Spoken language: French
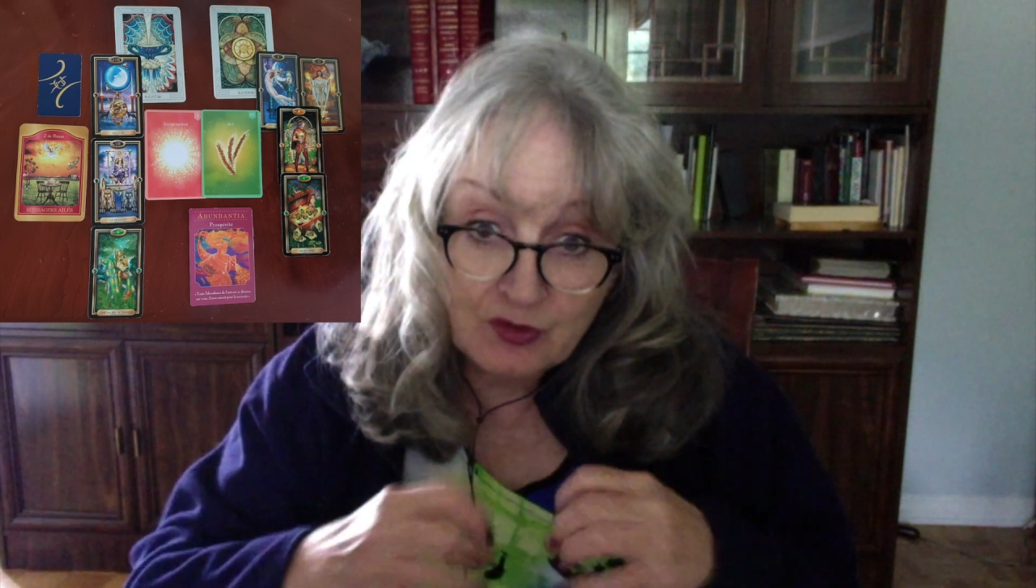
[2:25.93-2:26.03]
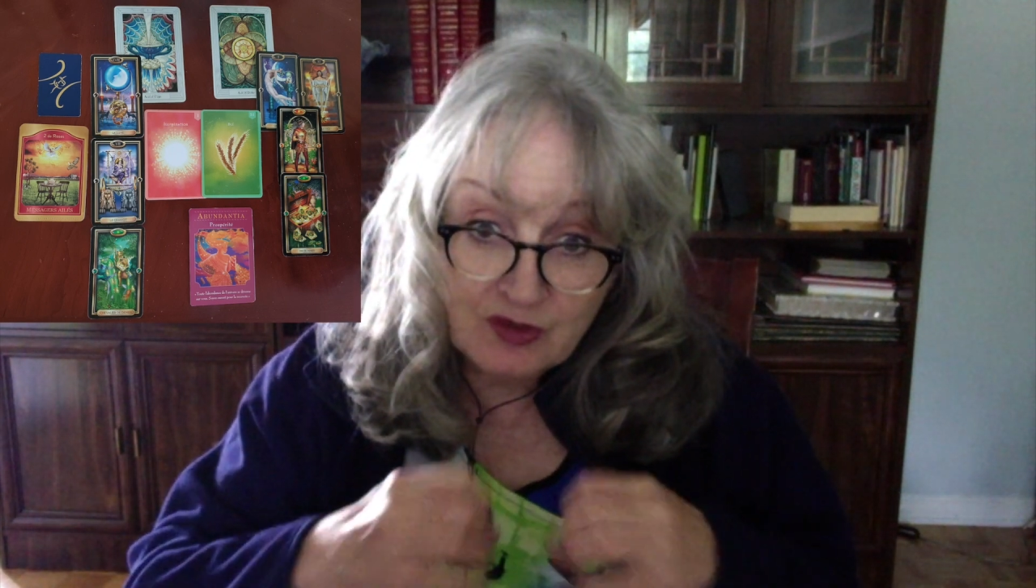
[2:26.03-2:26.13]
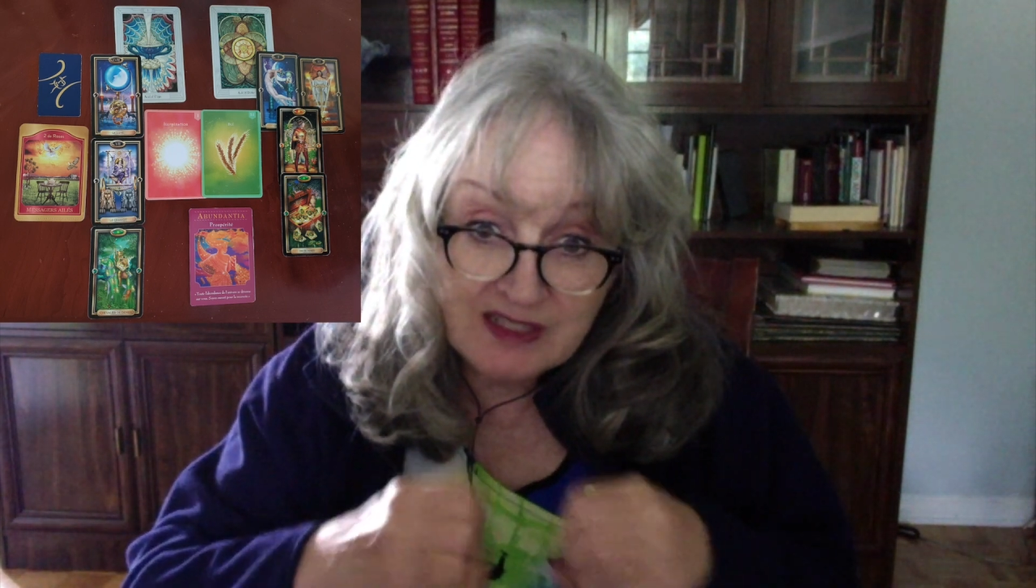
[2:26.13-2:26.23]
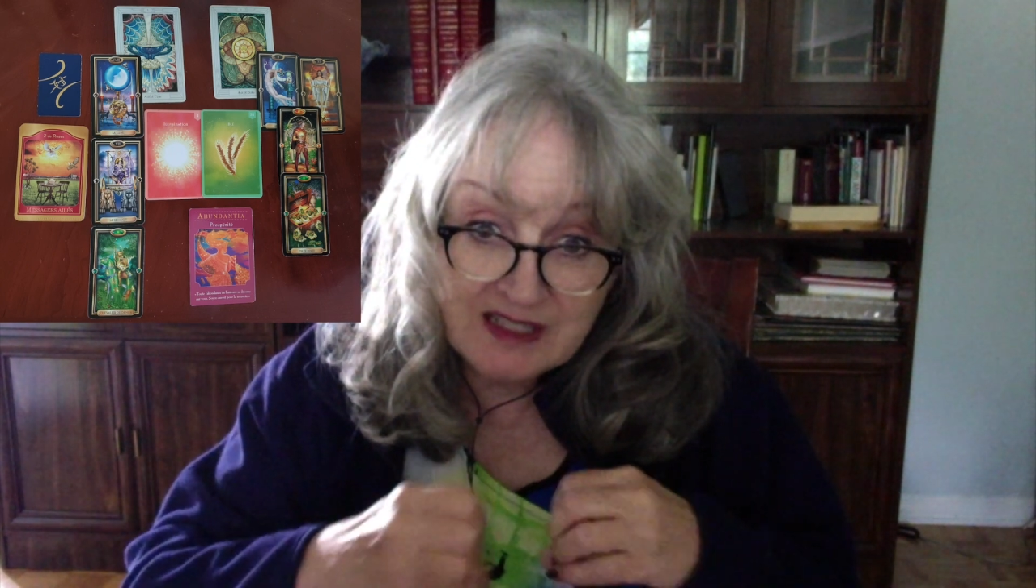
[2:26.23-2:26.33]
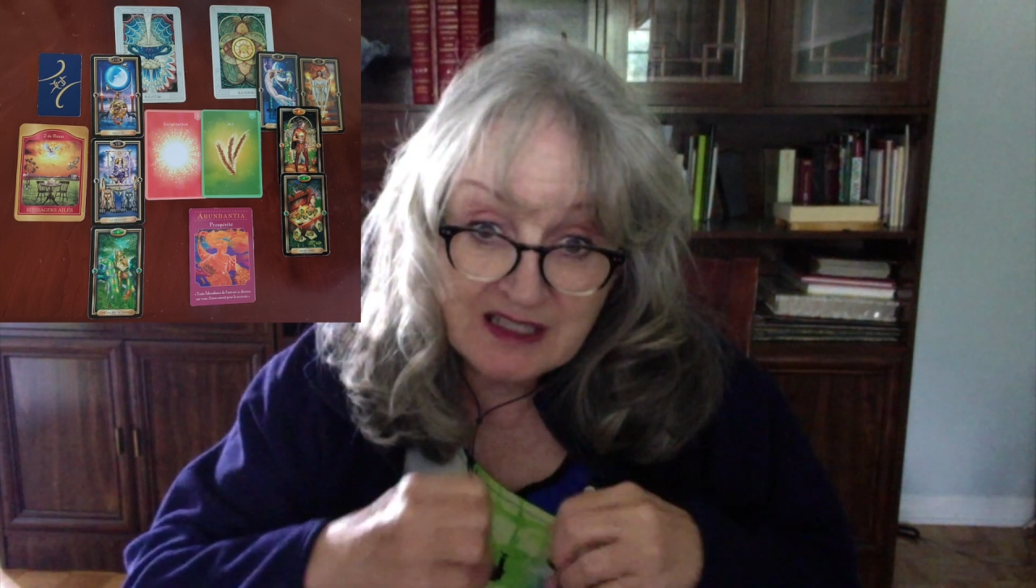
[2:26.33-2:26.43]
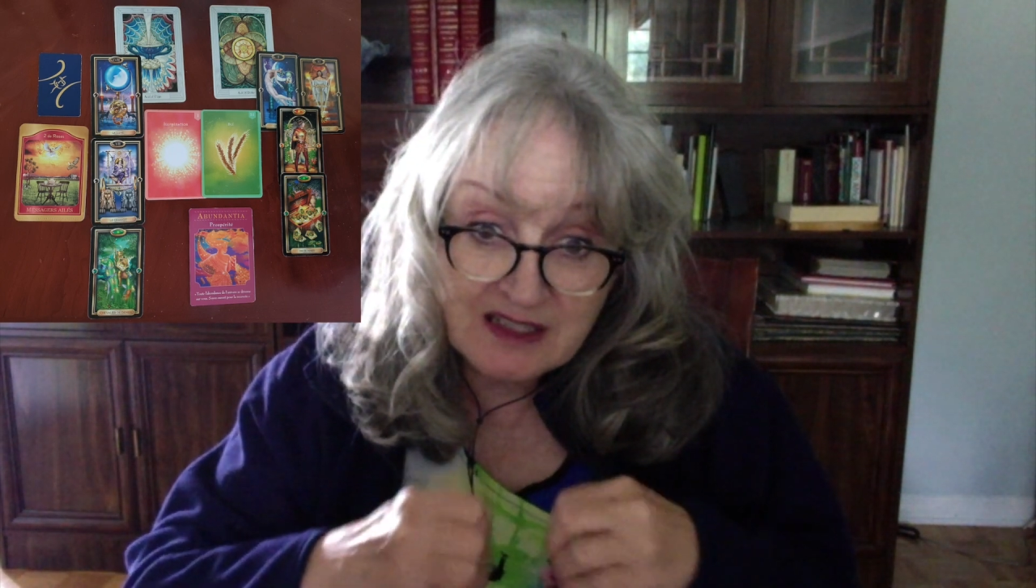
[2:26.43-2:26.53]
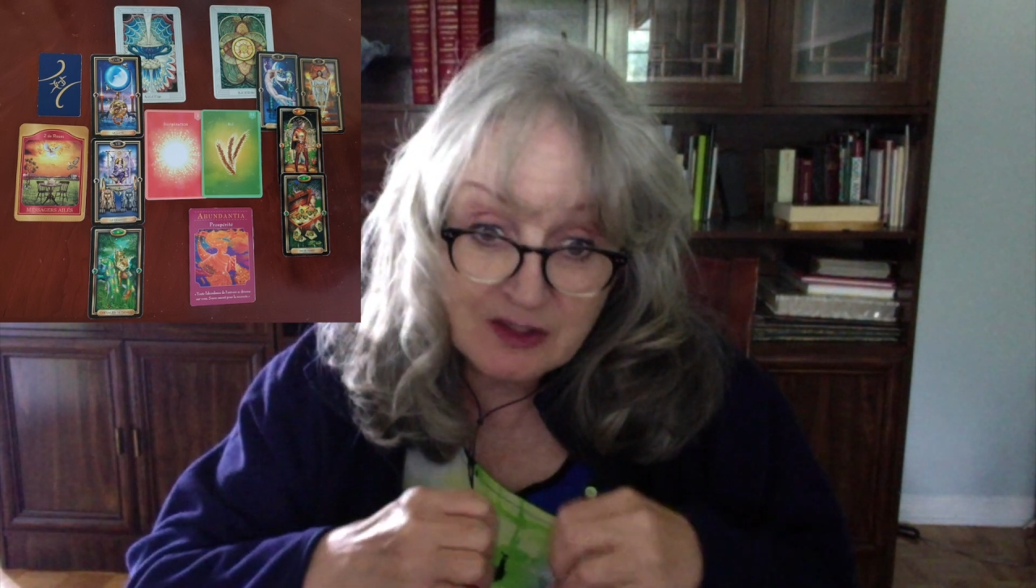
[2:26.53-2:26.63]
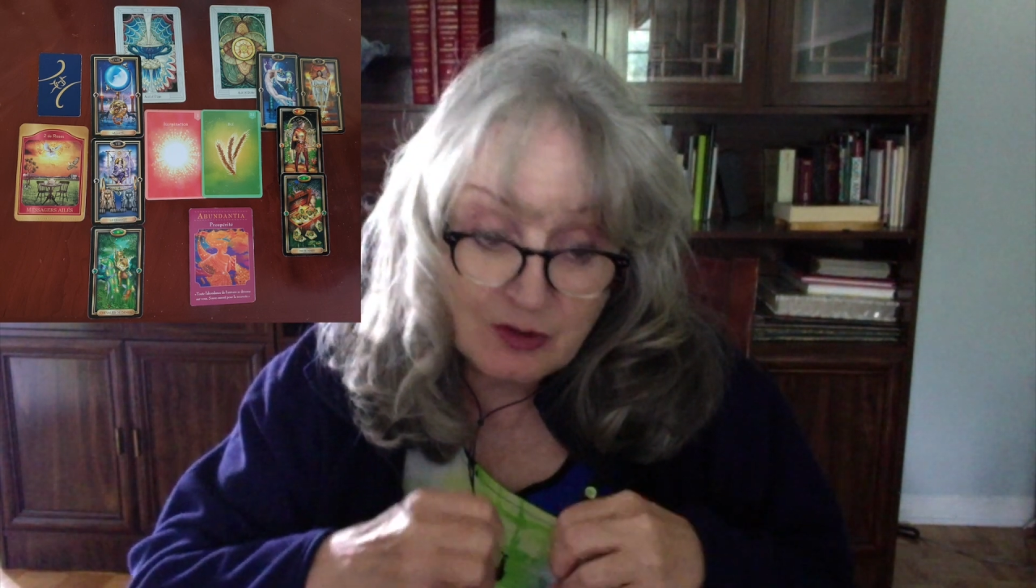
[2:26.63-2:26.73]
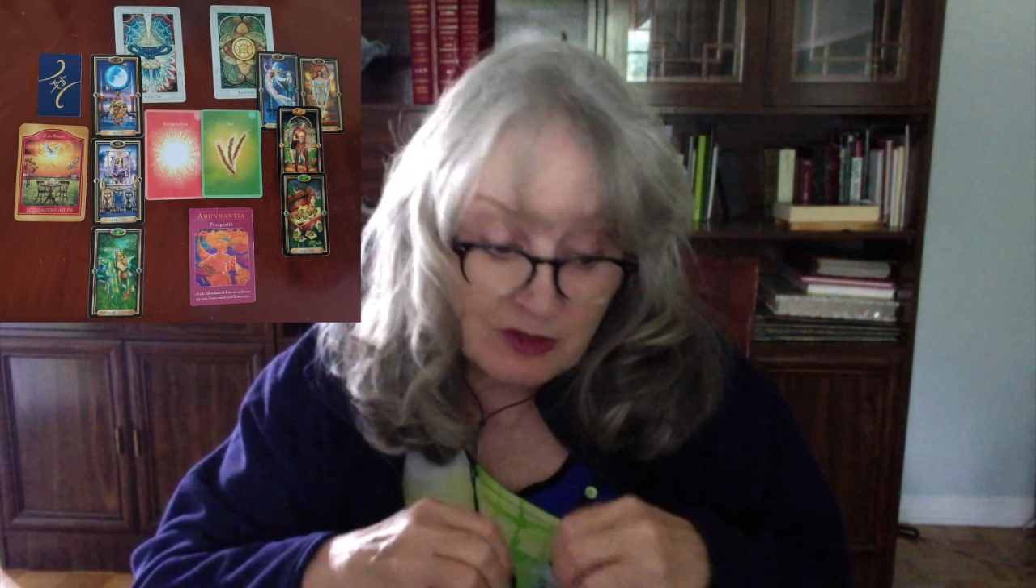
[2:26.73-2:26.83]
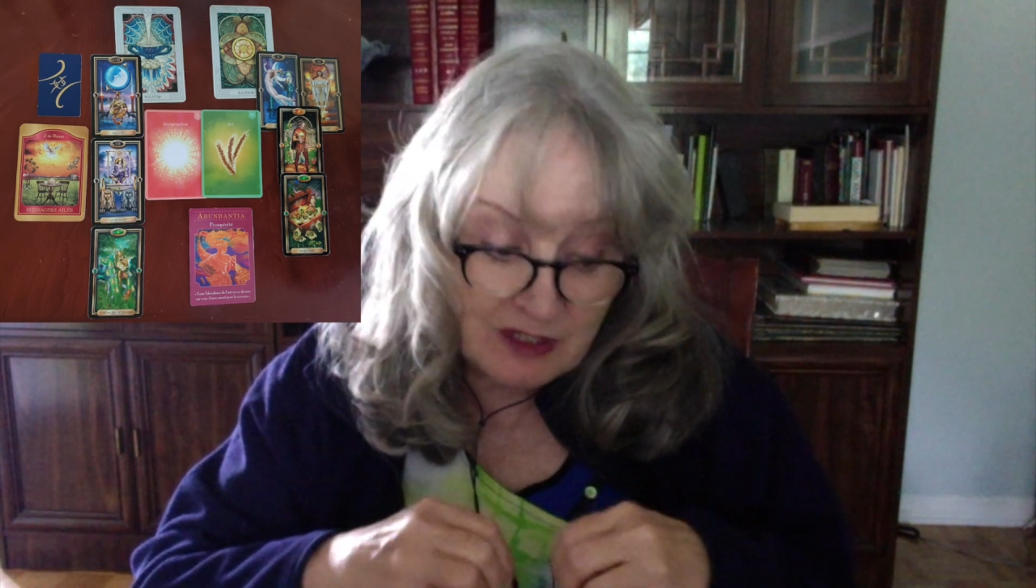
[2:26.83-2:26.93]

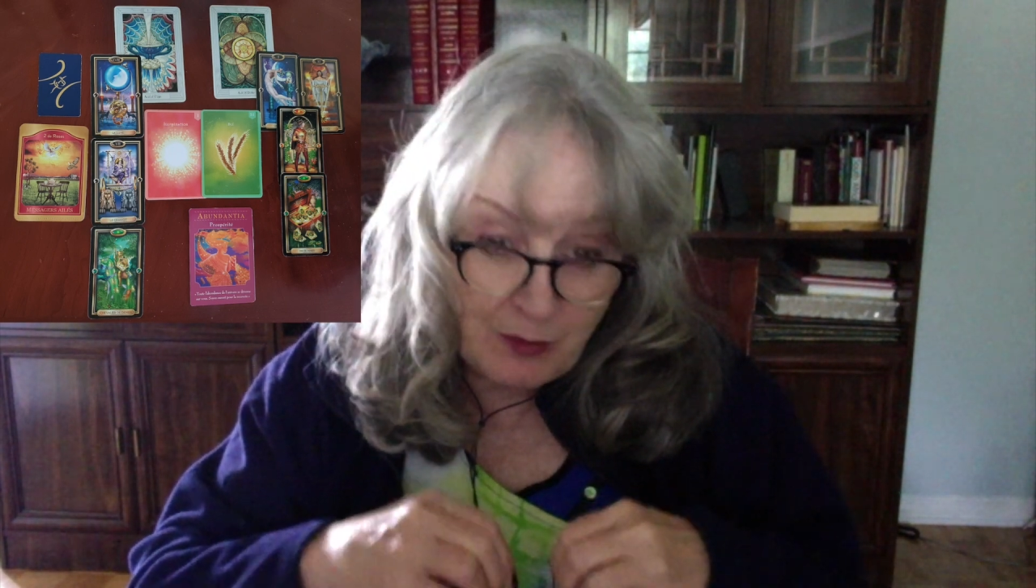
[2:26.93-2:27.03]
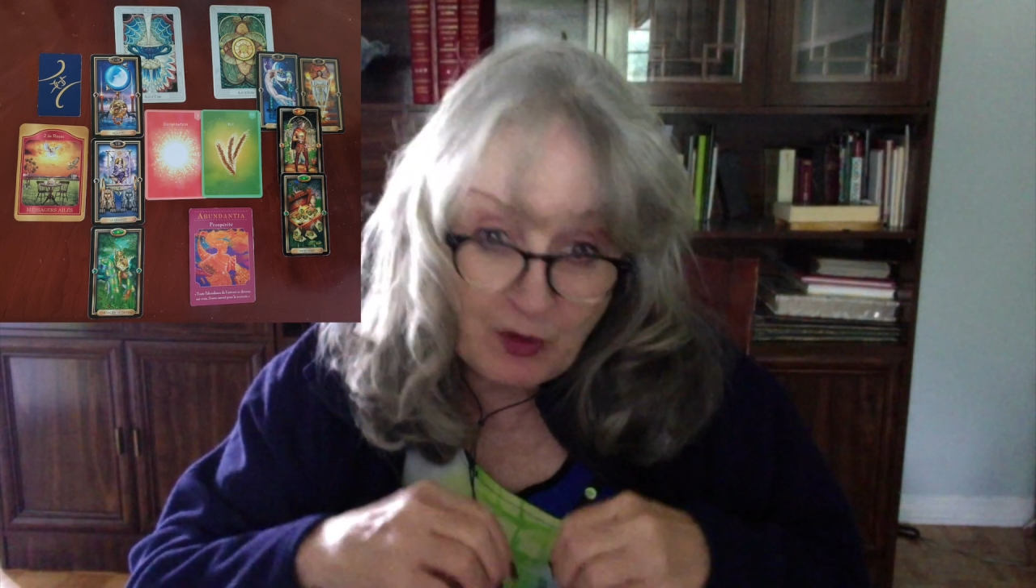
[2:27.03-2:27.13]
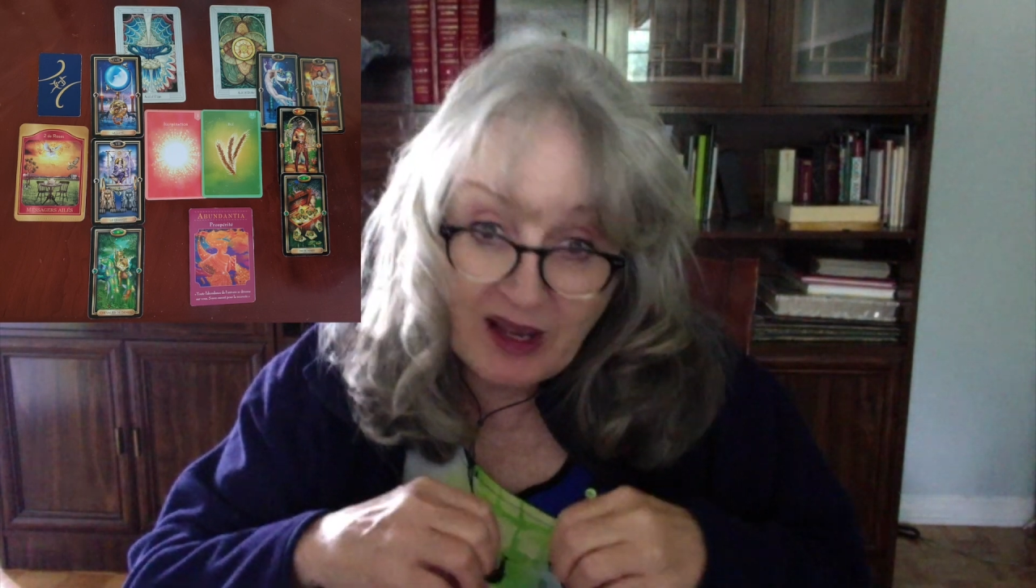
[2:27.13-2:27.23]
dissension qui pourrait